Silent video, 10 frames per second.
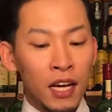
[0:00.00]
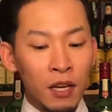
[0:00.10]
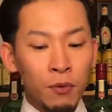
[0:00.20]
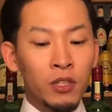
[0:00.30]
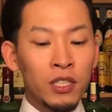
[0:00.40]

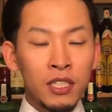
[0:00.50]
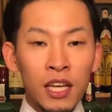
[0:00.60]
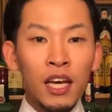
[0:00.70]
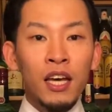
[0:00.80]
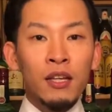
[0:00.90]
ハイボールにし
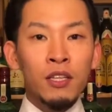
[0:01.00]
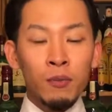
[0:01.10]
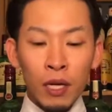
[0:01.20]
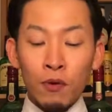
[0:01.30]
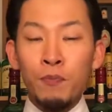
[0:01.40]
て例え
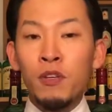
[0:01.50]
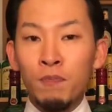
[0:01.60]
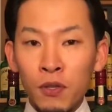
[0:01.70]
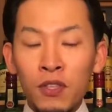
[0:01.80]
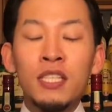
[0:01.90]
ば
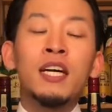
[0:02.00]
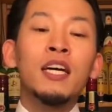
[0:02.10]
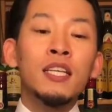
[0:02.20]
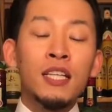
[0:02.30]
レモンピールピュってしてあげた